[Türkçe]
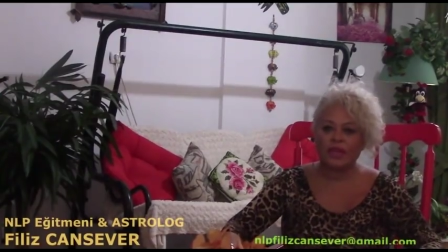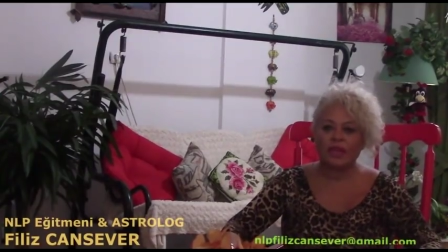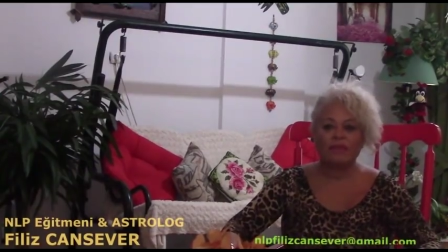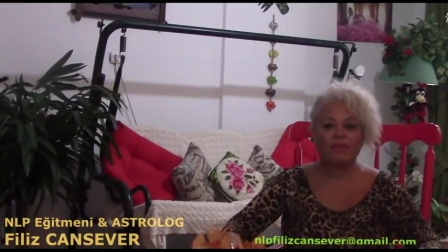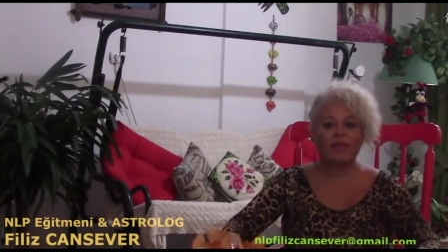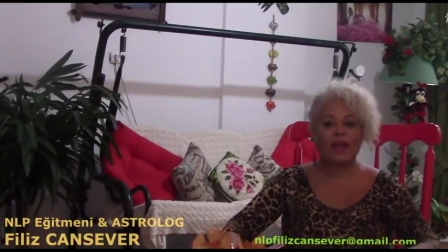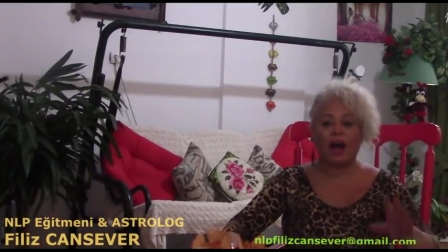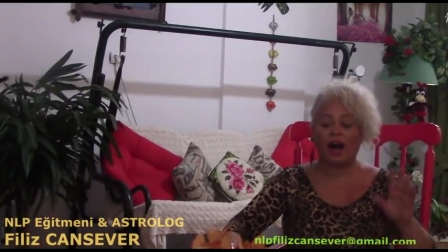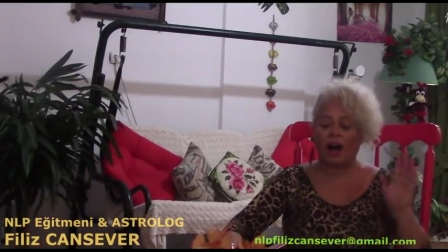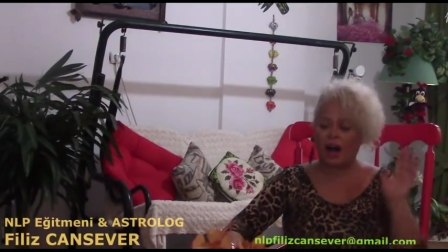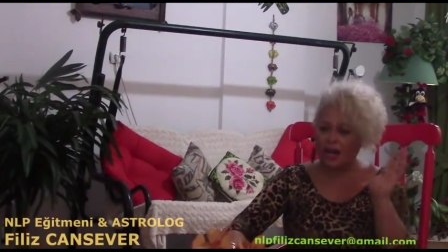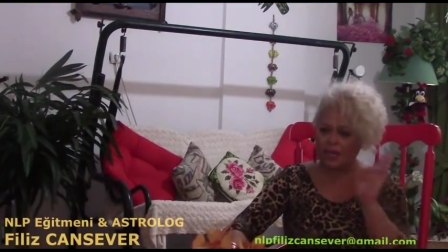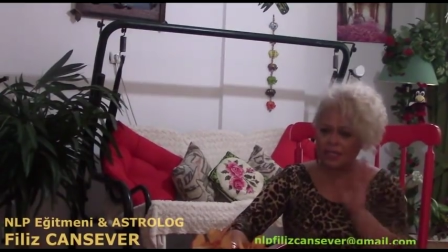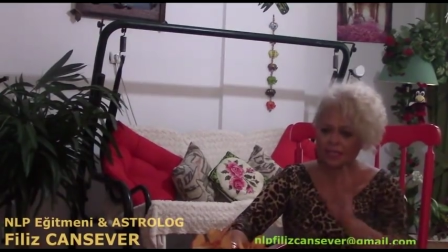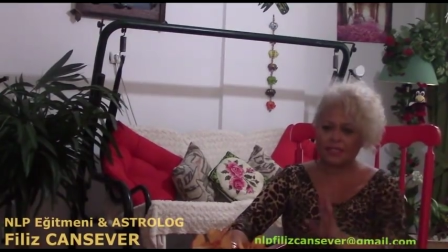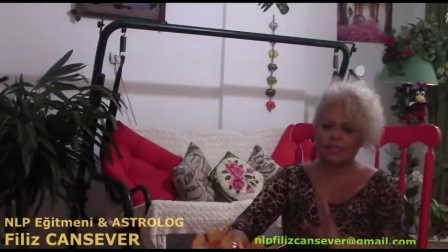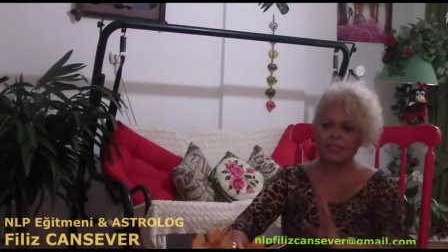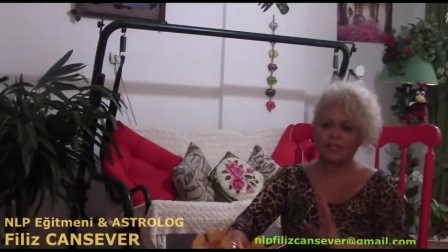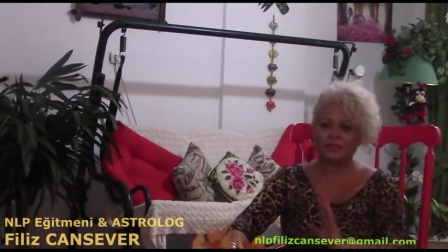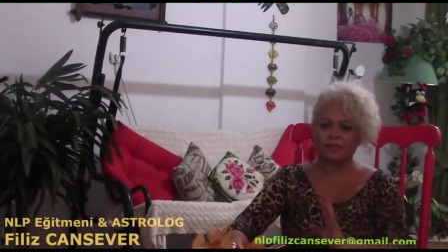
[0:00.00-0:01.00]
Ve
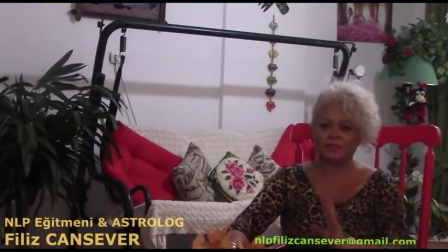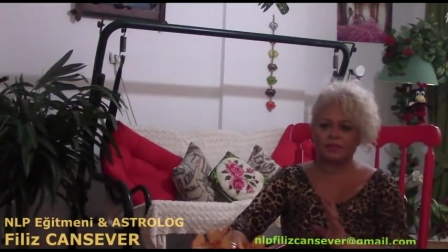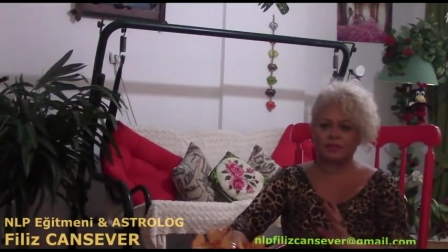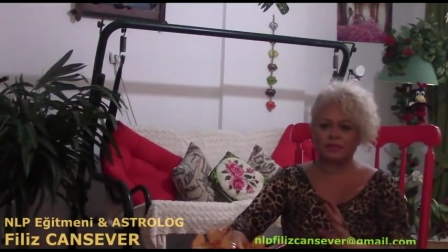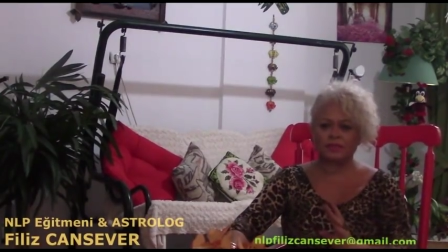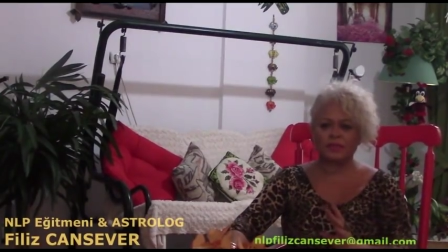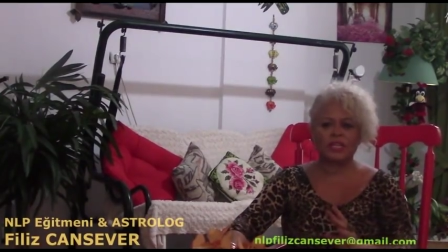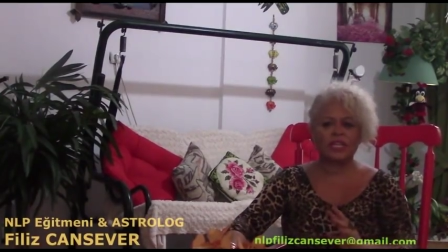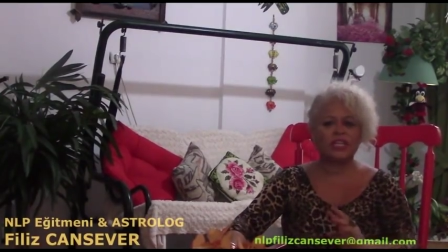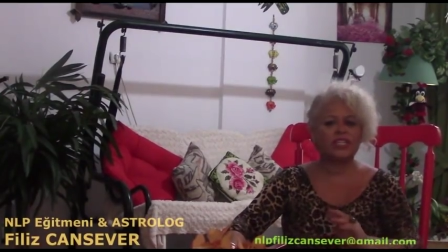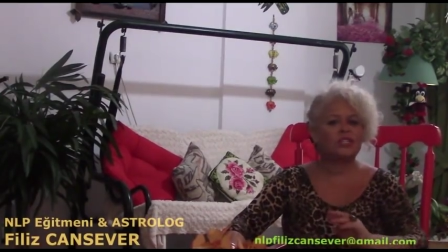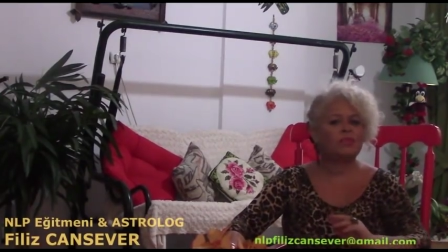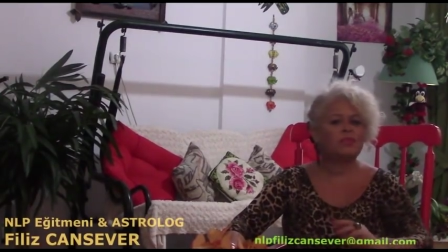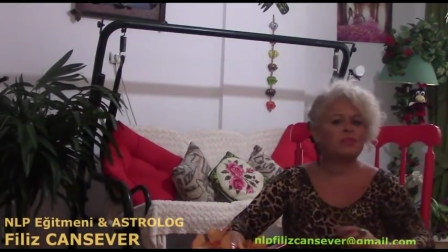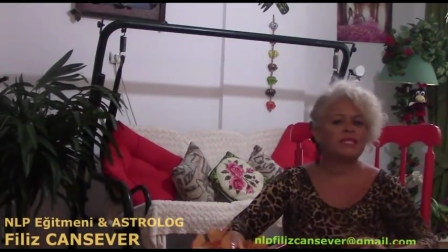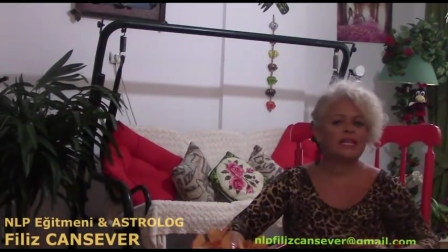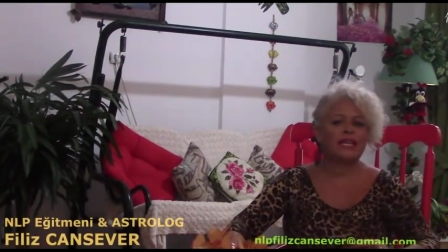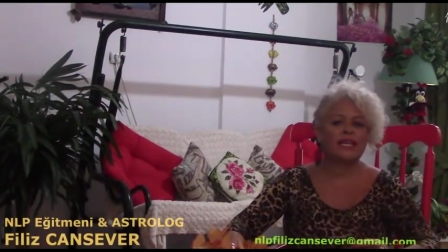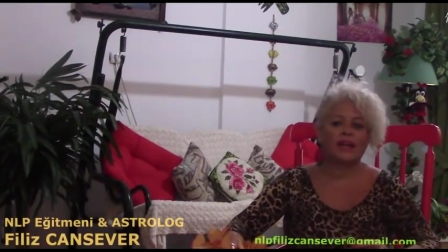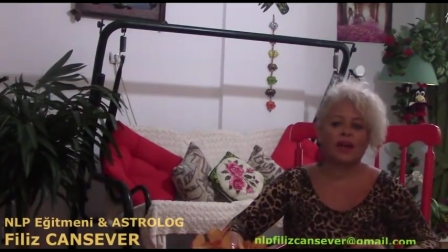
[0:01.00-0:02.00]
artık
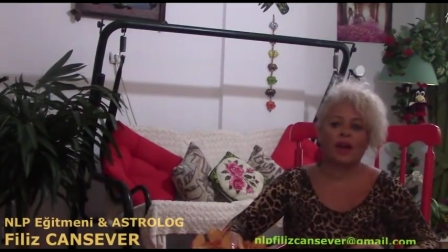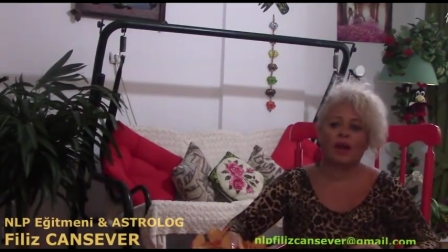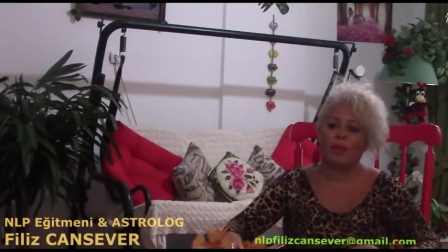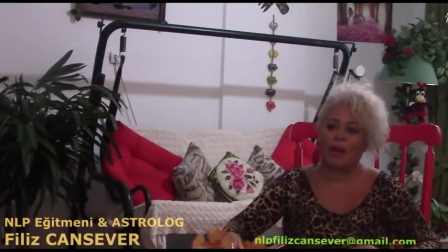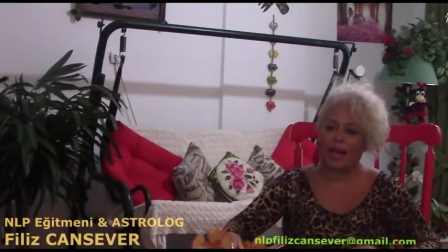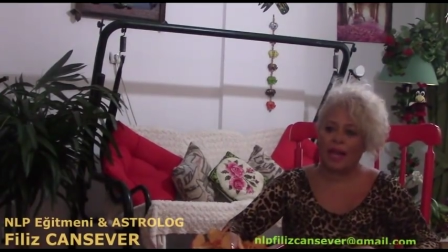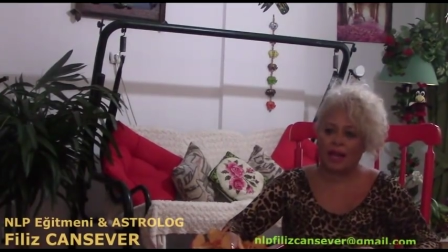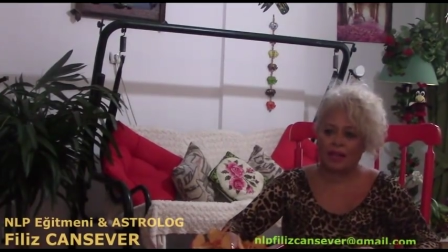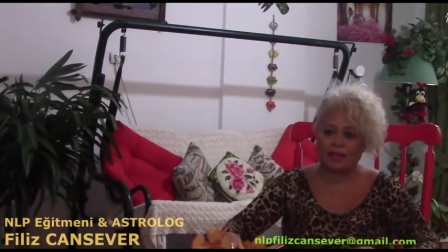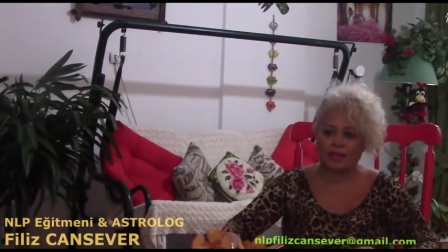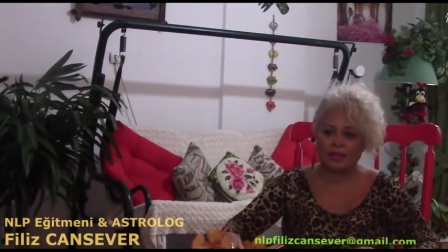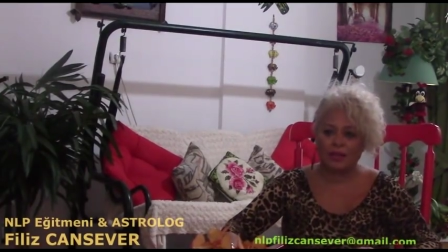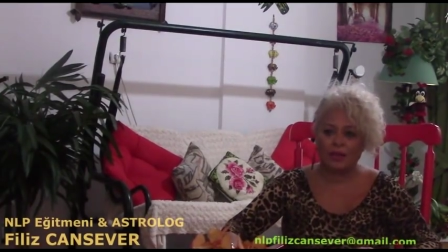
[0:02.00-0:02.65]
işimize yaramayan,